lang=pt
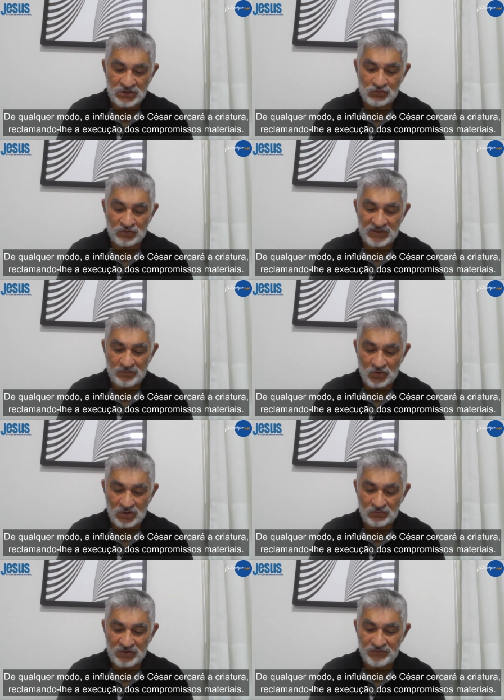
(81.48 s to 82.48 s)
De qualquer
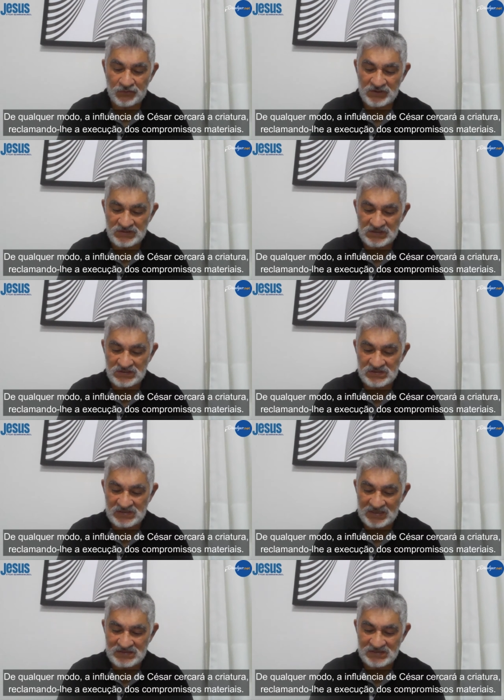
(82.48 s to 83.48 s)
modo, a influência de
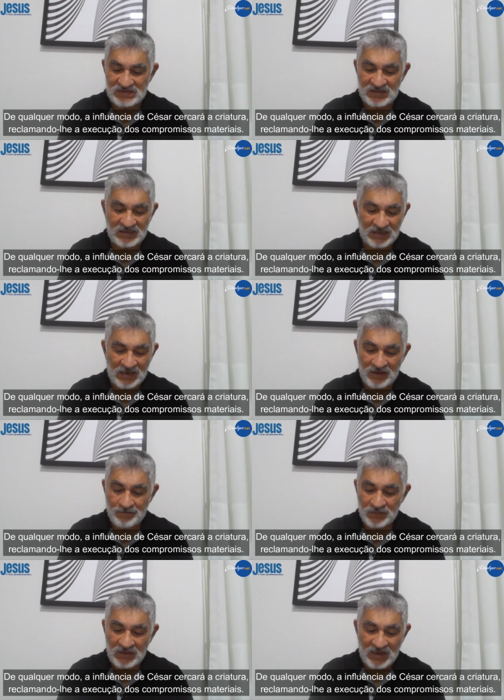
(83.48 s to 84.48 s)
César
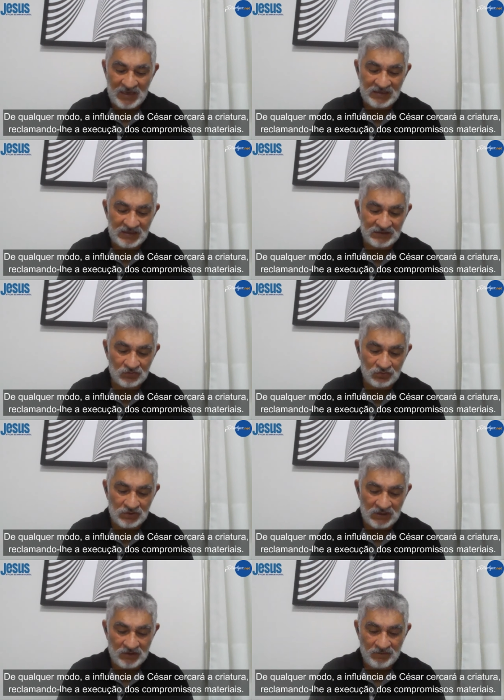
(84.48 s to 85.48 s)
cercará a
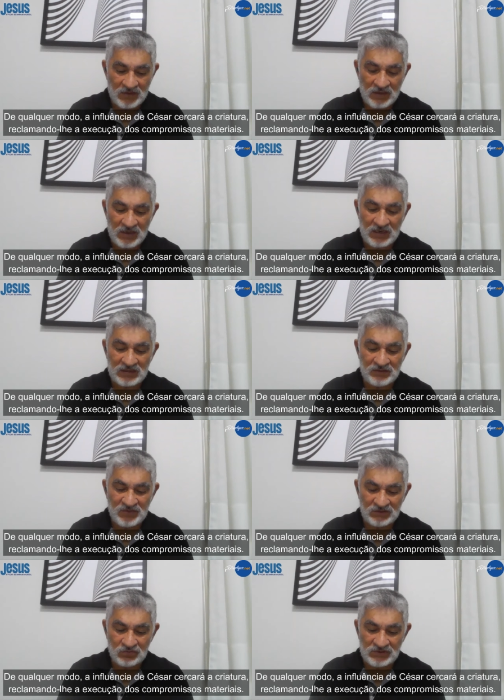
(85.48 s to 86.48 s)
criatura,
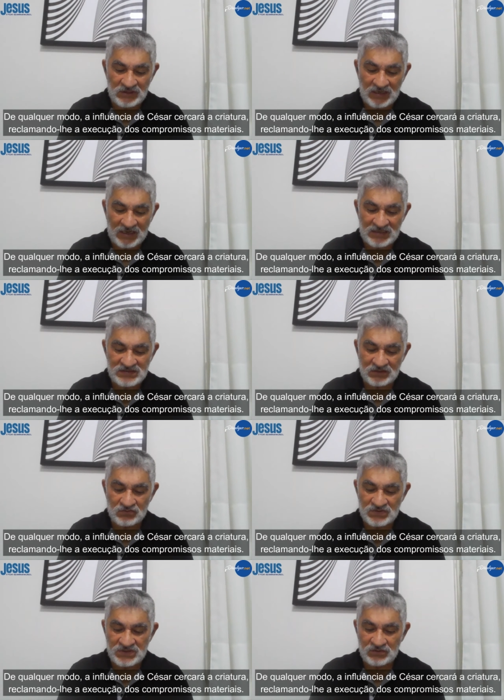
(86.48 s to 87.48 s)
reclamando-lhe a
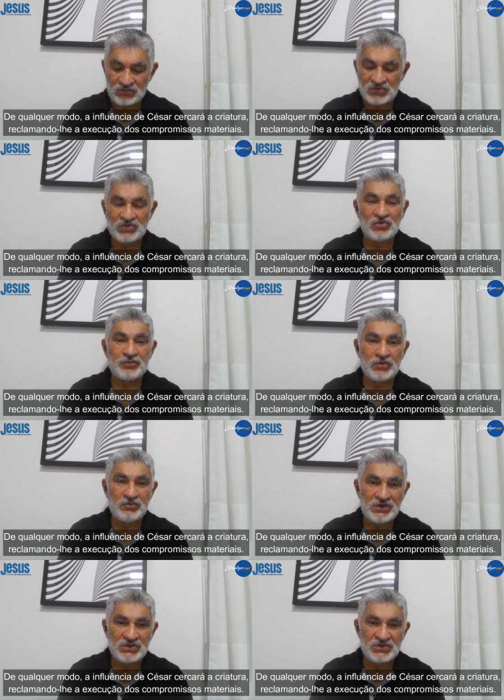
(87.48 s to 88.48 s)
execução dos
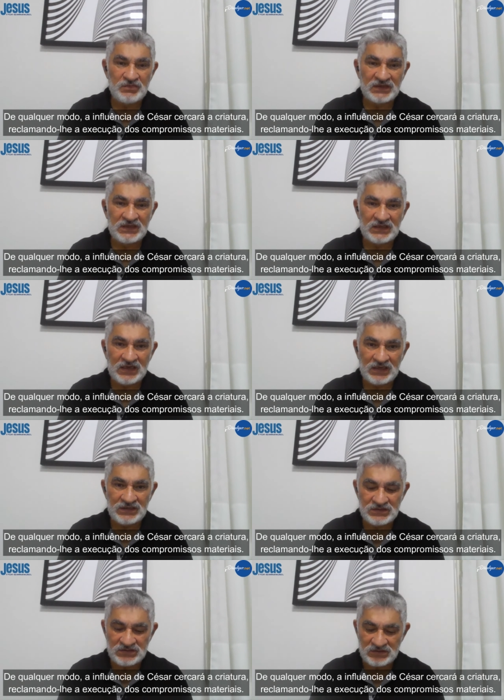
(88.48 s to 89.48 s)
compromissos
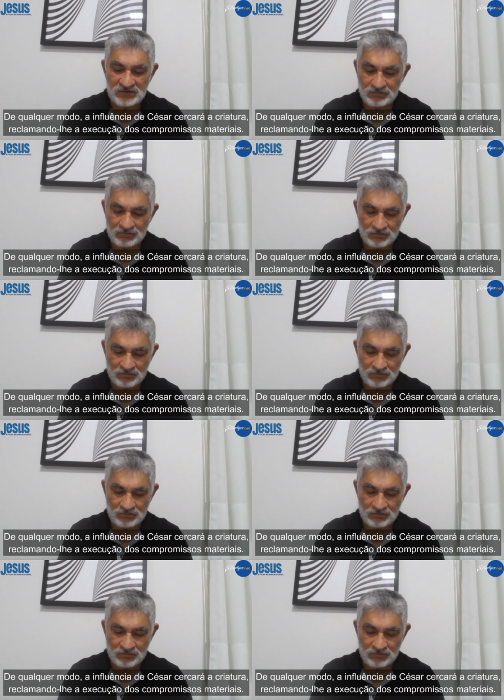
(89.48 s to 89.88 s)
materiais.